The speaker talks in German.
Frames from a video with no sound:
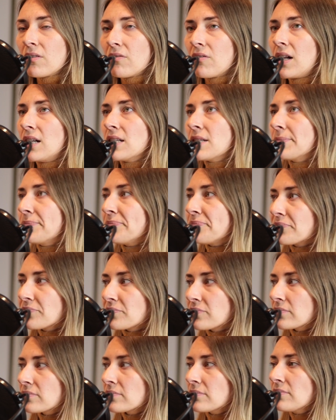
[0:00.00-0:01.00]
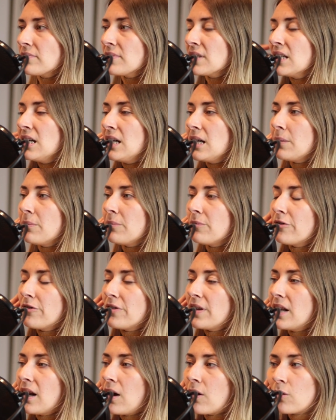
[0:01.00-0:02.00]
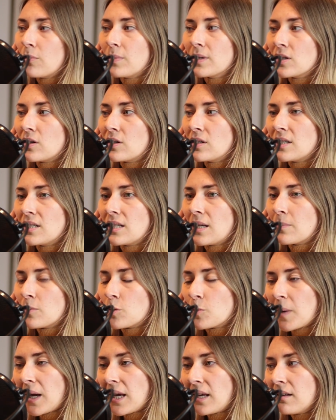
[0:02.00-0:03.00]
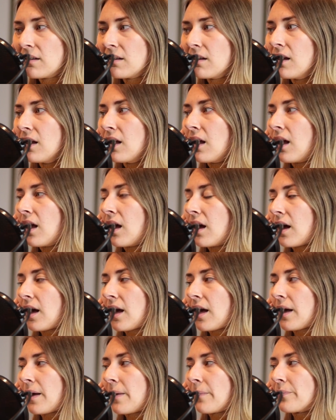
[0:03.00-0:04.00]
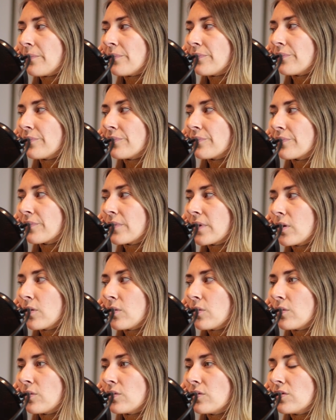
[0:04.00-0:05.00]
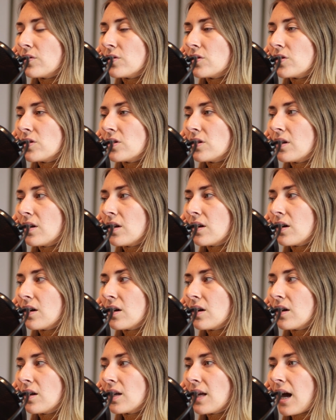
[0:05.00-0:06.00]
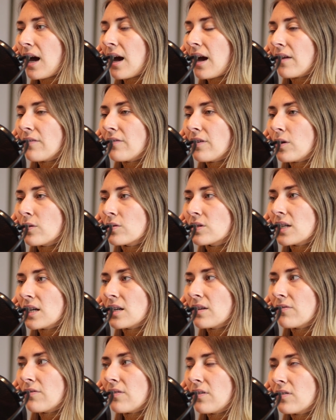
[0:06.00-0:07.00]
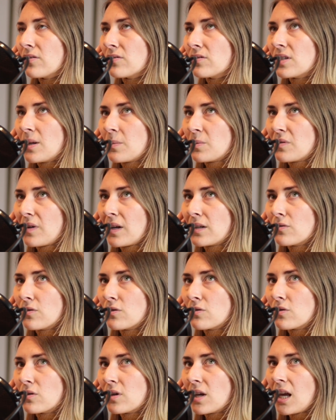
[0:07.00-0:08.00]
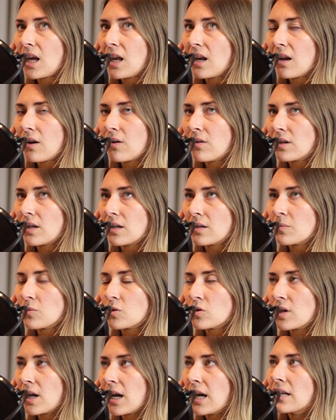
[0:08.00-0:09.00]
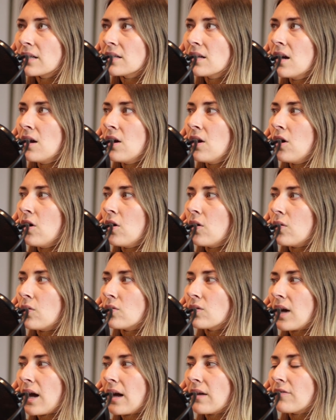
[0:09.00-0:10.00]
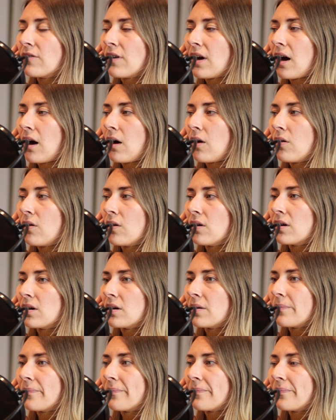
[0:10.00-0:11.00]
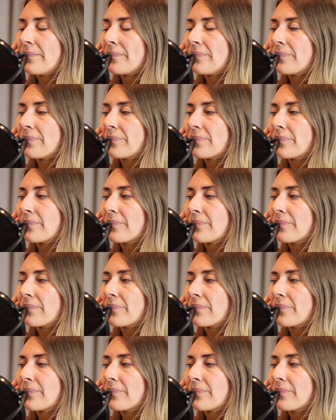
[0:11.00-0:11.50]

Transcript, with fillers: weil wir halt ähm, viel auch über solche Themen sprechen ähm, und ja, einfach auch sehr in die Selbstverantwortung gehen, auch nach einem Streit und einfach auch ähm,